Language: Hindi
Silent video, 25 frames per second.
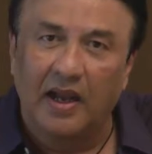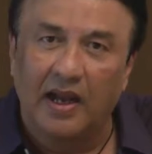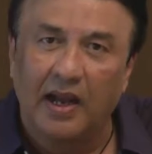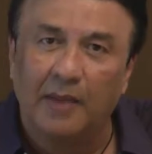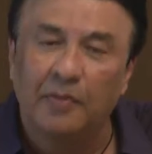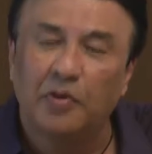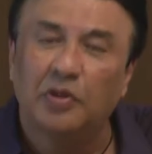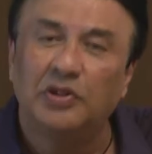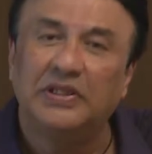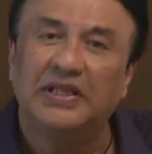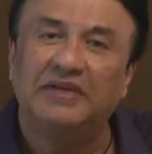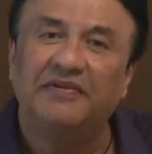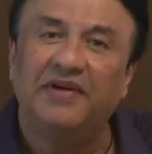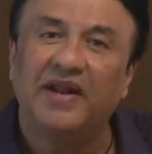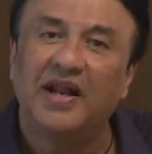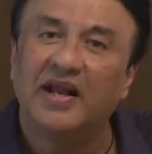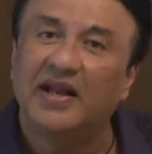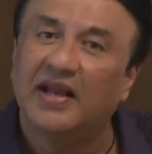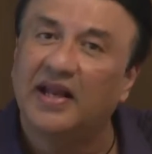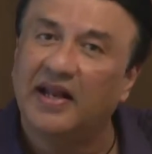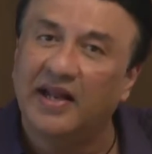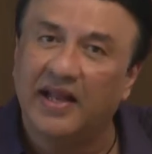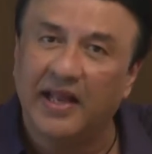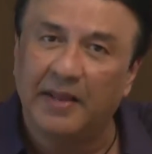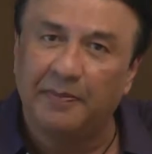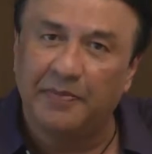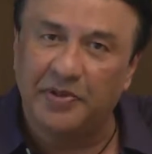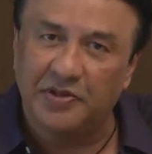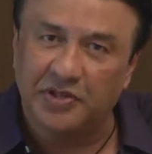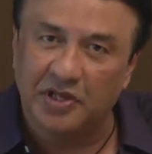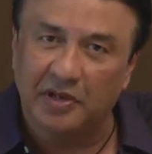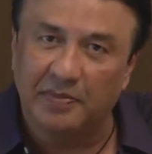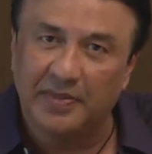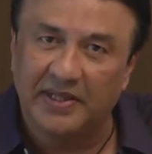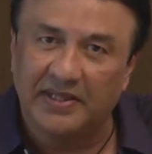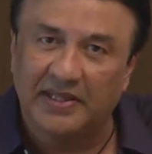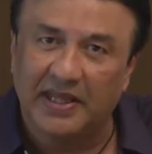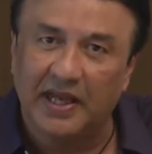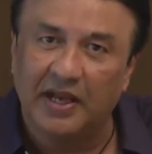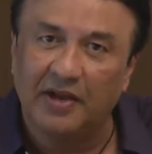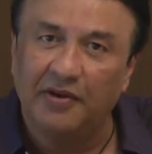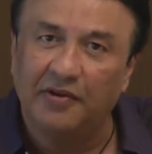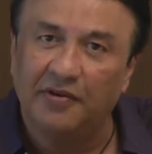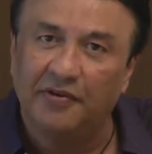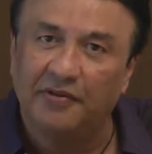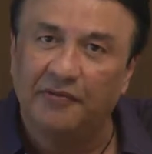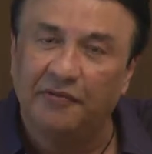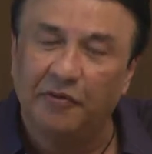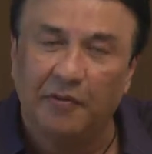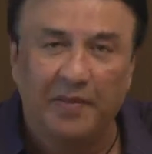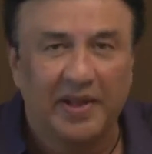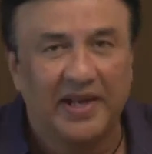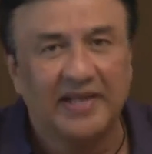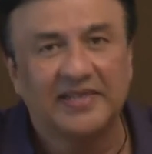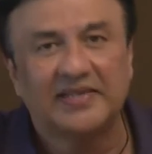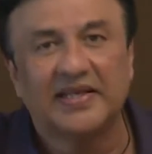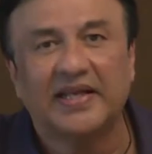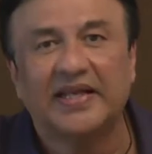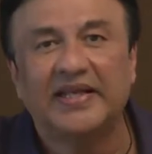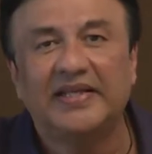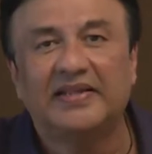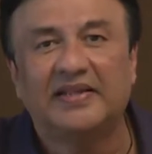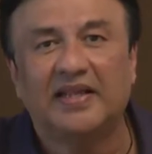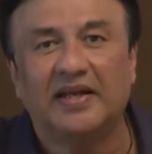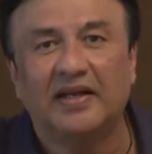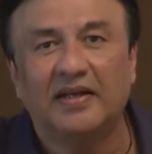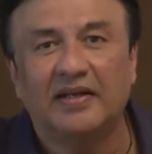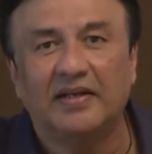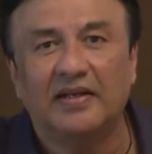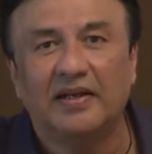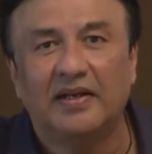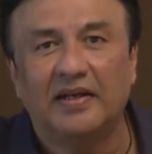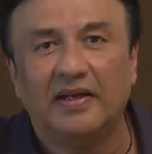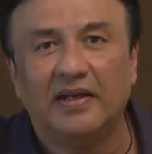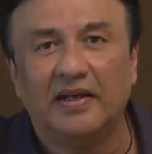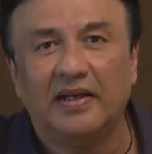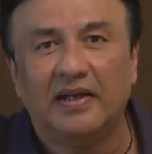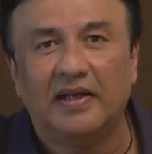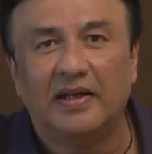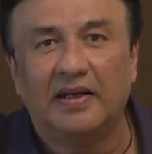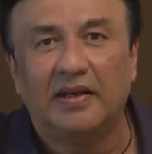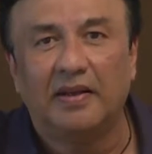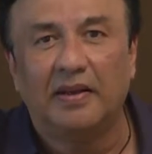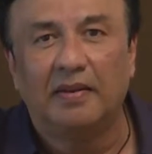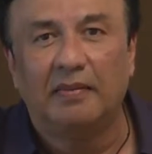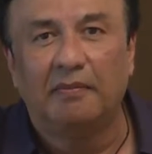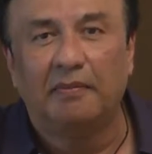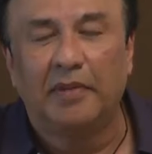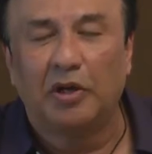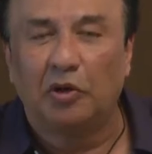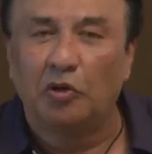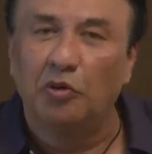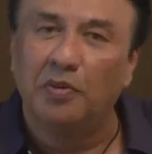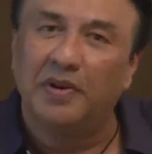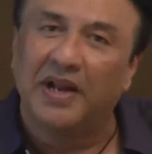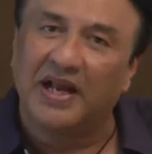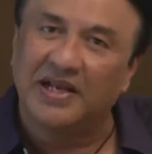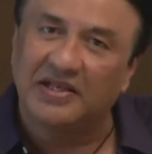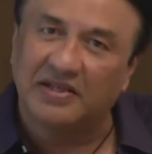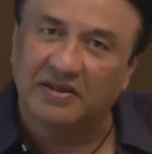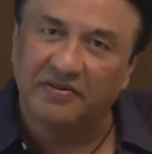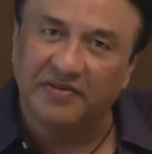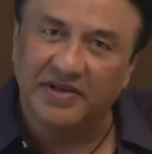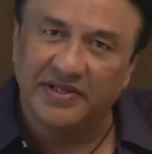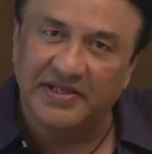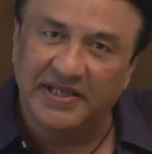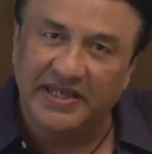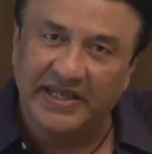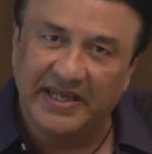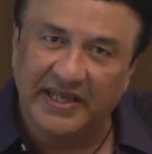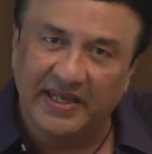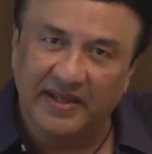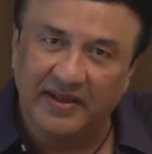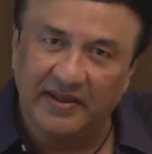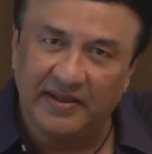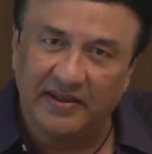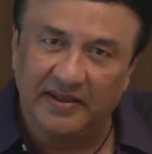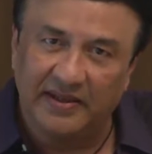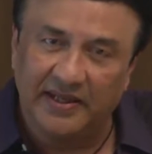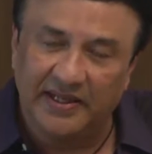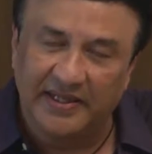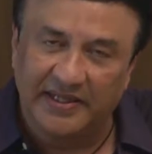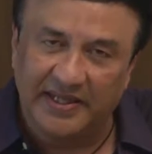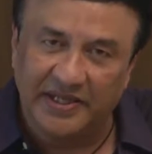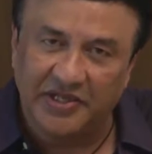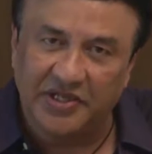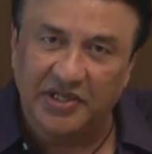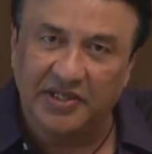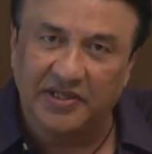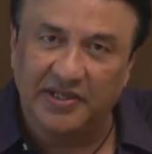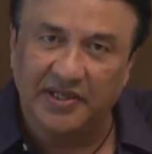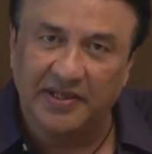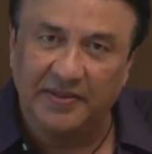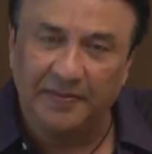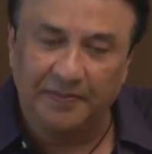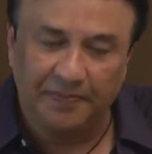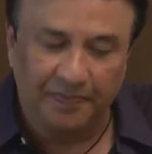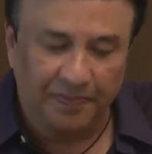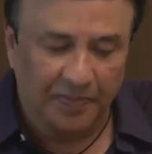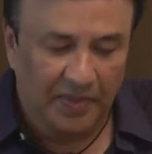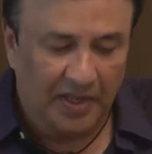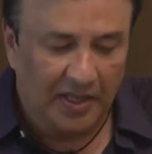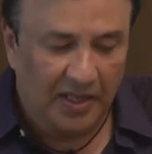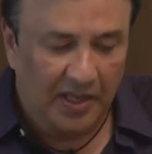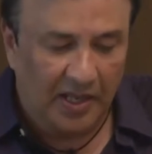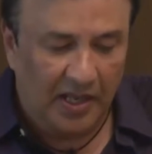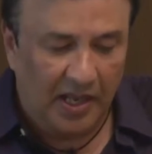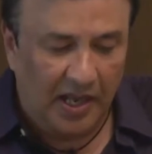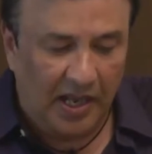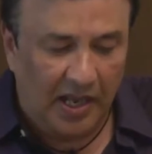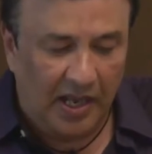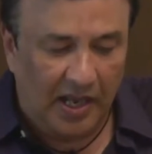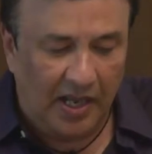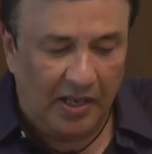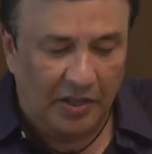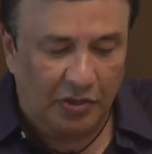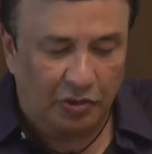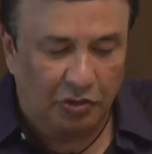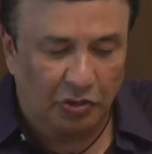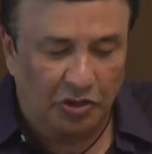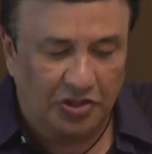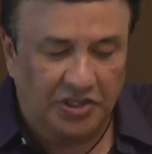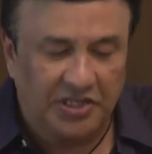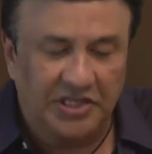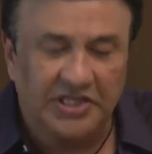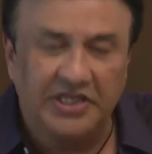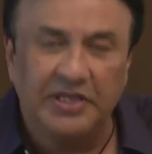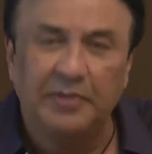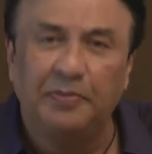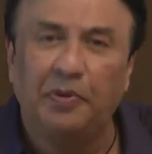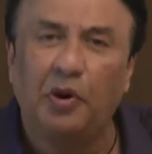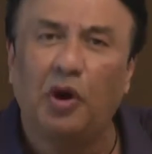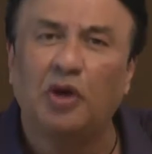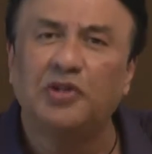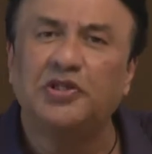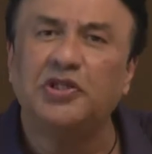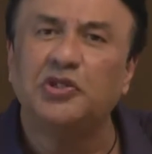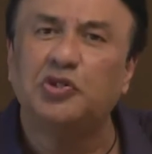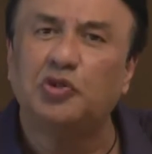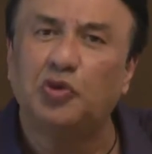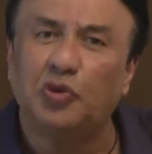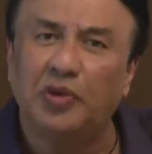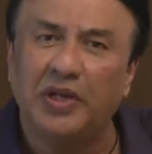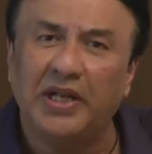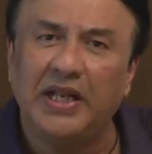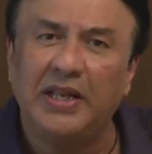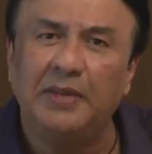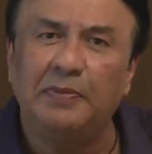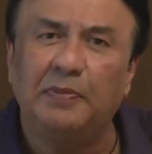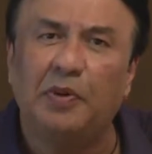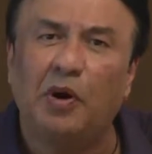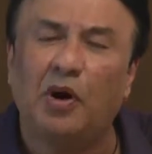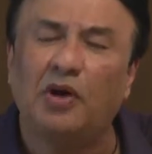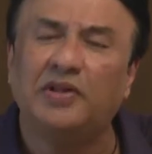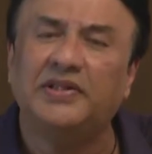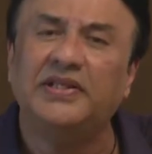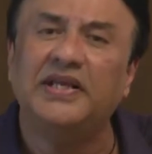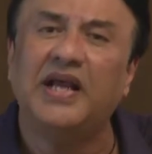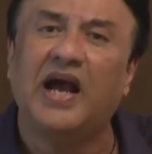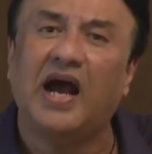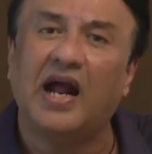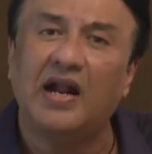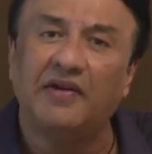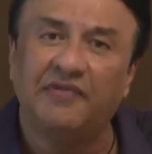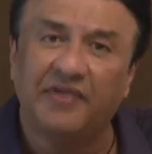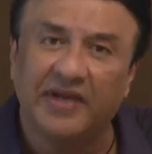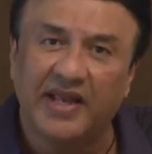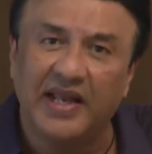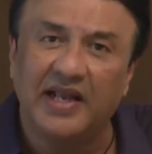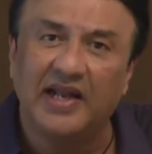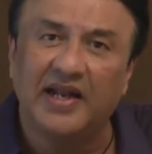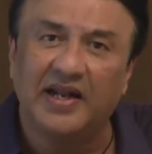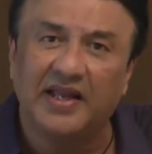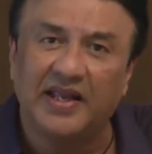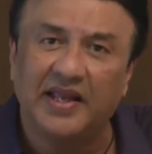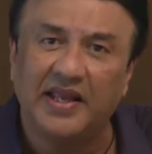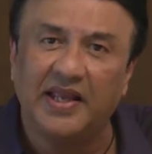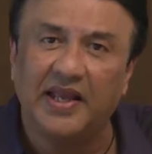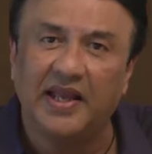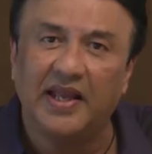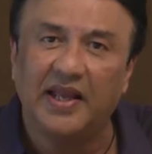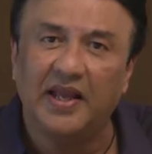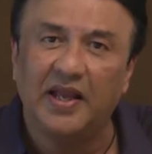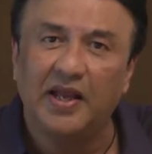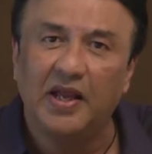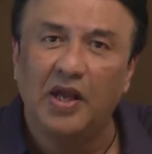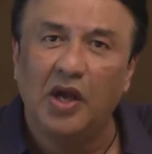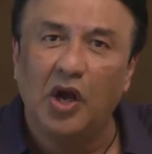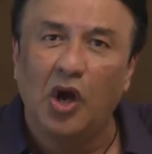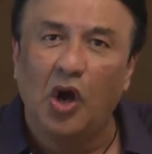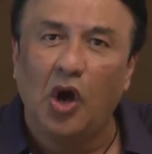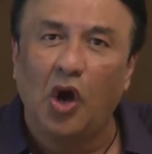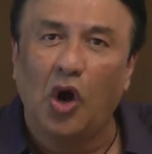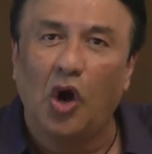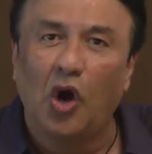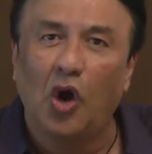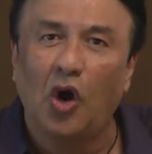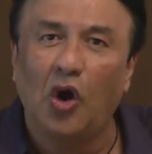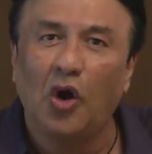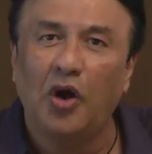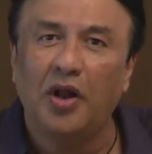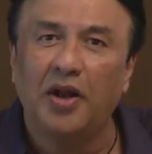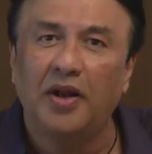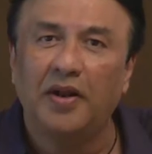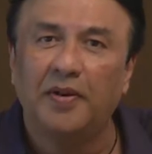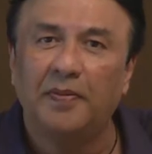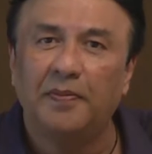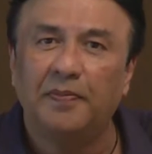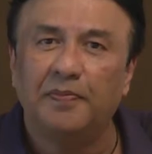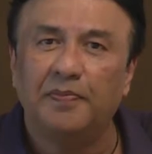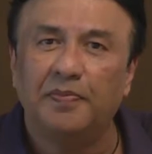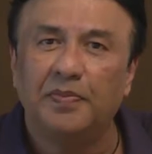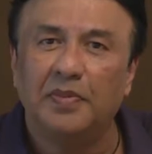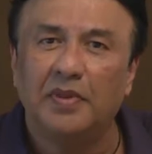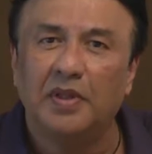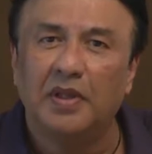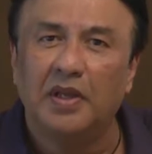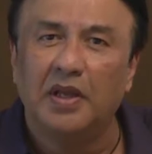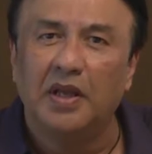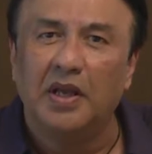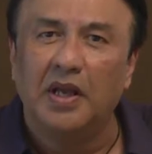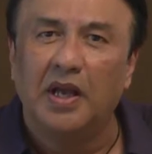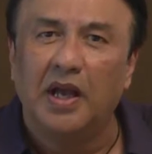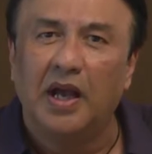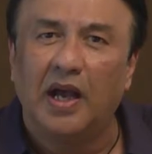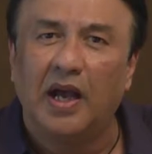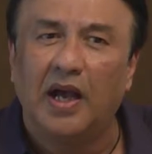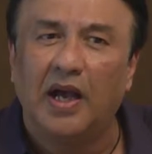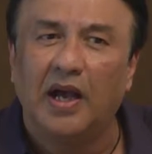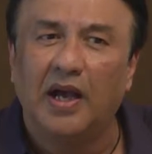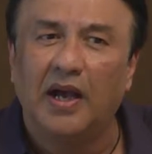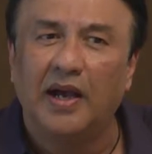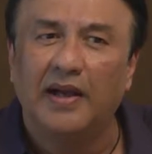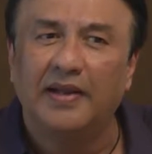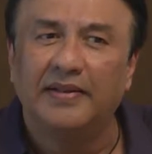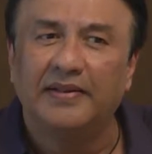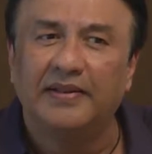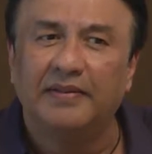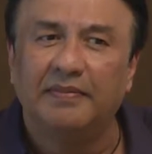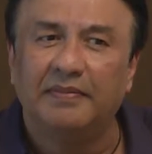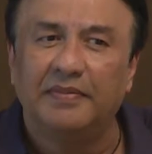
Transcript: हमको दीवाना कर गए पिक्चर में था वो मेरा संगीत था मरूम राजकंवर जी की निर्देशक थी तुलसी जी बहुत ही सुरीली बहुत ही हार्ड वर्किंग लड़की हैं और आ,